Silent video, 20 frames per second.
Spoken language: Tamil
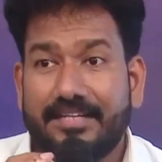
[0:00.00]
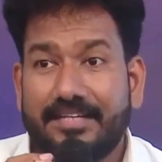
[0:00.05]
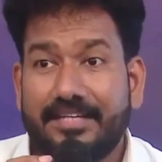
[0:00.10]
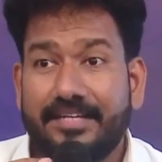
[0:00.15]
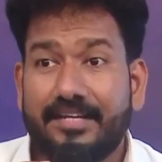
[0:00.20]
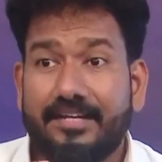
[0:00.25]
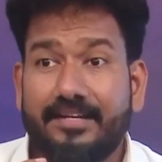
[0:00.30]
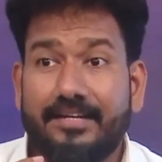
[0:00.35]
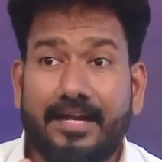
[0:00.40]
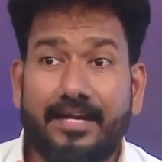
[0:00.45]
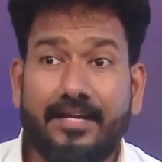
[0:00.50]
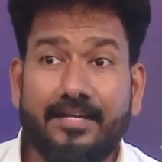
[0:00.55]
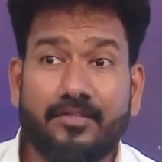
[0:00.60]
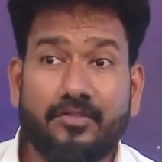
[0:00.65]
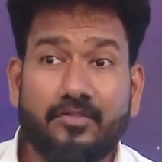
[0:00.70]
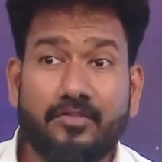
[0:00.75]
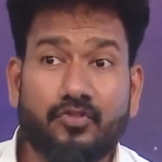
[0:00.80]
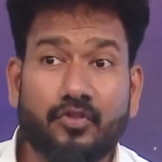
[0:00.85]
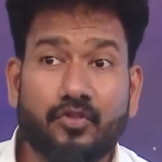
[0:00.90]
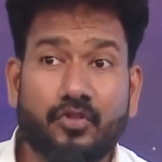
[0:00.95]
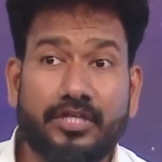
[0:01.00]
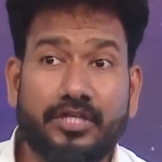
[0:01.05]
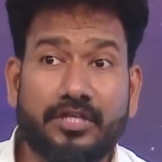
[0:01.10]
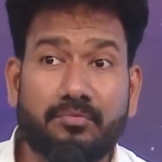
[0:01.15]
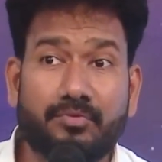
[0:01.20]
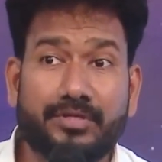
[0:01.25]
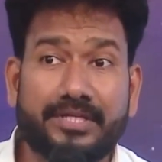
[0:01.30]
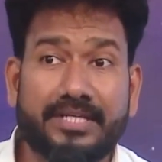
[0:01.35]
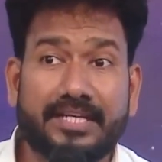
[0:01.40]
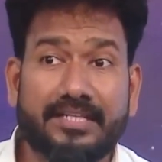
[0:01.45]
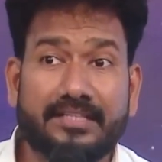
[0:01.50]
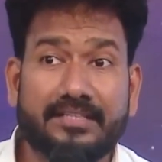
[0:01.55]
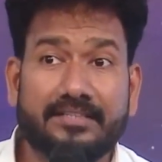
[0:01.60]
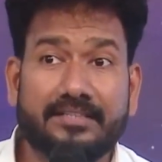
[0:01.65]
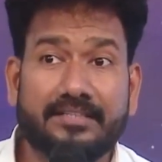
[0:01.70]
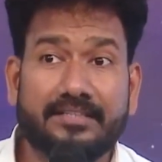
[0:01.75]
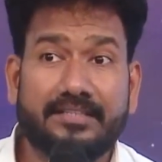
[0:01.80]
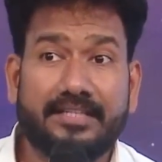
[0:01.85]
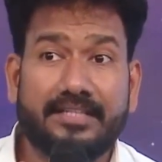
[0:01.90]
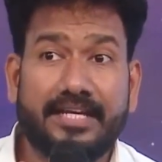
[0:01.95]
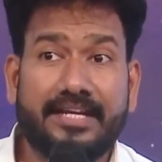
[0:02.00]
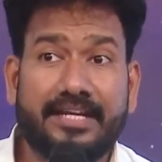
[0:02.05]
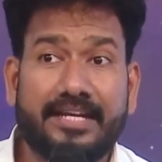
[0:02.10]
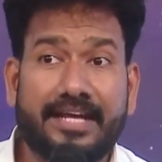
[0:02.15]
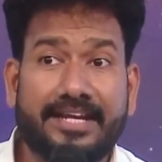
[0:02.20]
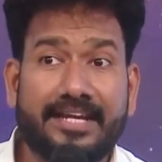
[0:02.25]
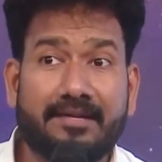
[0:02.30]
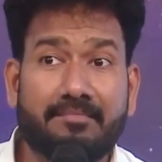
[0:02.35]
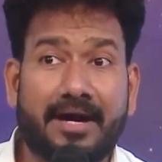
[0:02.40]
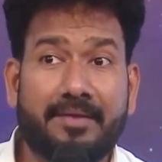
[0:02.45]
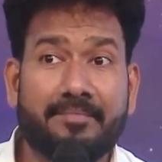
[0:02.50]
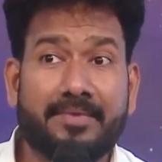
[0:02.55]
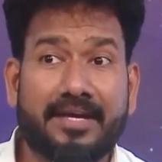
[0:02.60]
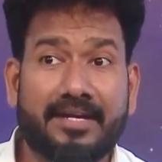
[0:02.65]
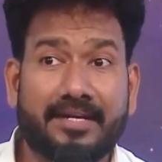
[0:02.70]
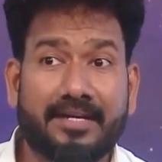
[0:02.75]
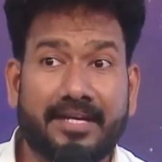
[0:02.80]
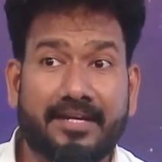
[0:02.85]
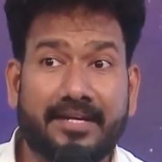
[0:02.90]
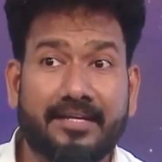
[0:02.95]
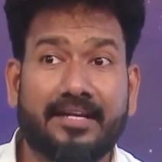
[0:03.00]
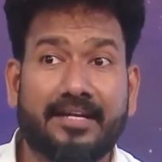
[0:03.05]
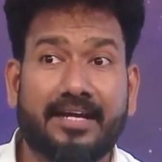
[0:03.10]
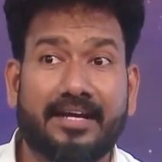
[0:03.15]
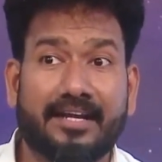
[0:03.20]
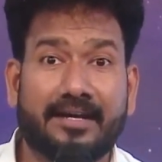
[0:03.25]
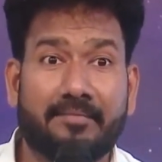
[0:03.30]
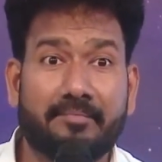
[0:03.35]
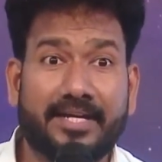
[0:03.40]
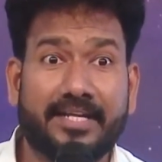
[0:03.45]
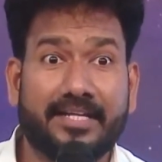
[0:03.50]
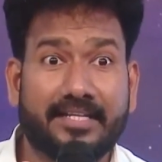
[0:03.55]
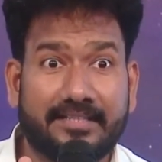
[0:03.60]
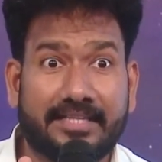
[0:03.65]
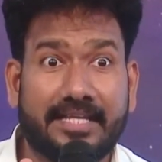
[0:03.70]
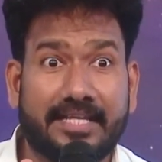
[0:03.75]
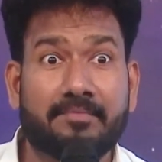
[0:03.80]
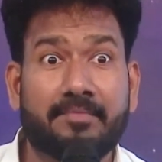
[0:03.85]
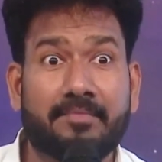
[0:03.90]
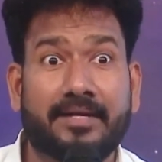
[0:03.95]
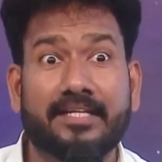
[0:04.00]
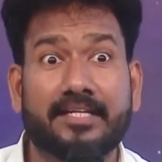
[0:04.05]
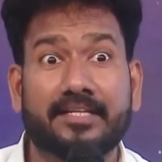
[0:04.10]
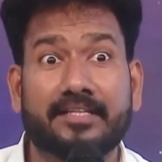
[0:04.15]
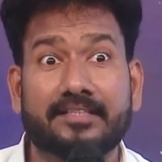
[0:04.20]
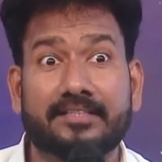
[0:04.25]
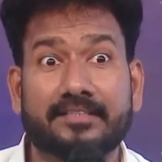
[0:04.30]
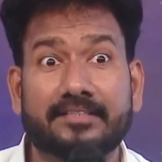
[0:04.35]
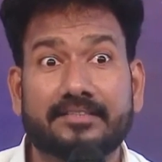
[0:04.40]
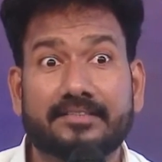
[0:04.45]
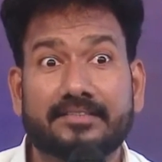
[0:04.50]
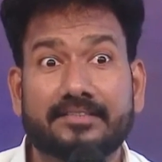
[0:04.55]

நீங்கள் நல்லதுன்னு சொல்லிட முடியாது ஏன்னா நிறைய மாமியாருங்களாம் இருக்கிறாங்களாமே எனக்கு தெரிய மாட்டேங்குது